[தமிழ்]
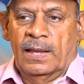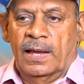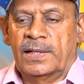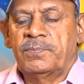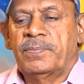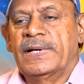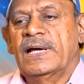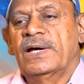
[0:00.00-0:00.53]

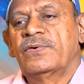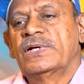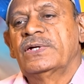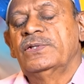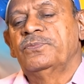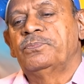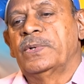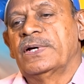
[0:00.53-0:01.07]
அதுக்கு பிறகு
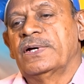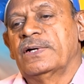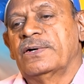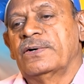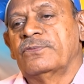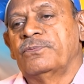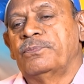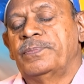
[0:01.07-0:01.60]
அவருக்கு வந்து இப்போ
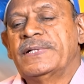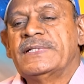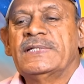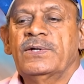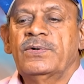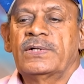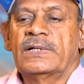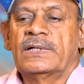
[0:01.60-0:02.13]

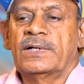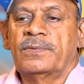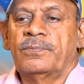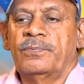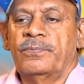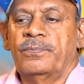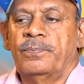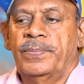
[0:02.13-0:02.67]
பெருசாக ஒரு
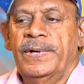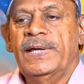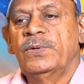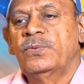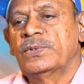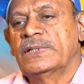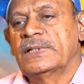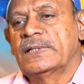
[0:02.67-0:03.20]

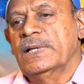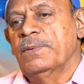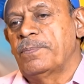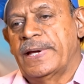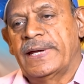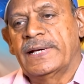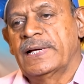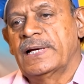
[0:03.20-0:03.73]
பேர் கொடுத்ததுன்னா
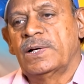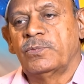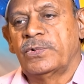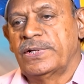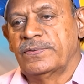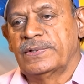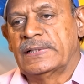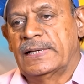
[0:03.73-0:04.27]
பயணங்கள்
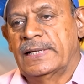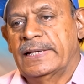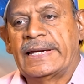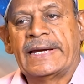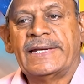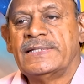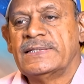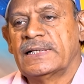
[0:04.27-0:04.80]
முடிவதில்லை
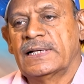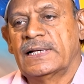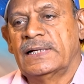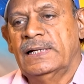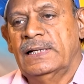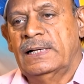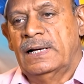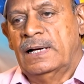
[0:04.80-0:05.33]
கிழிஞ்சல்கள்